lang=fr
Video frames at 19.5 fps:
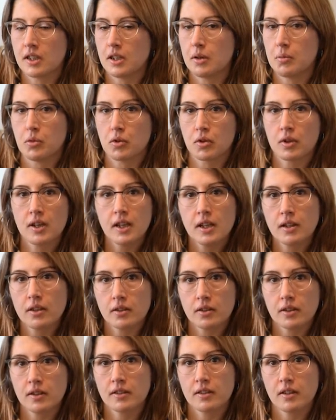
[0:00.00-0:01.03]
est un élément
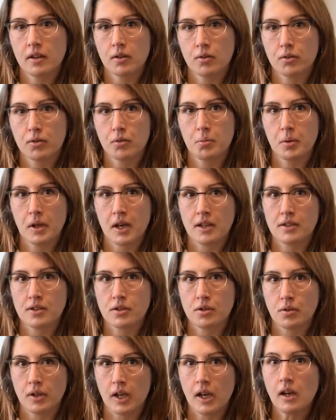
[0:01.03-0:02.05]
clé de notre excellence
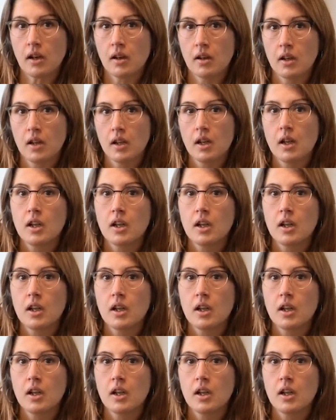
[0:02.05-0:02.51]
opérationnelle